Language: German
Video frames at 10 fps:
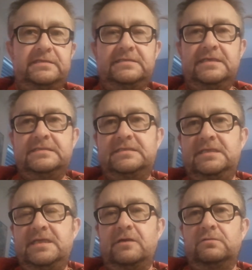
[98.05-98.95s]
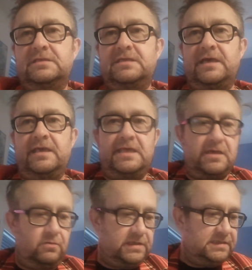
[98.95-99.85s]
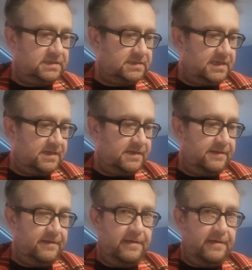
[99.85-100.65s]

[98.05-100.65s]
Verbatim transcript: diese Inszenierung dieser Regierung ist, äh,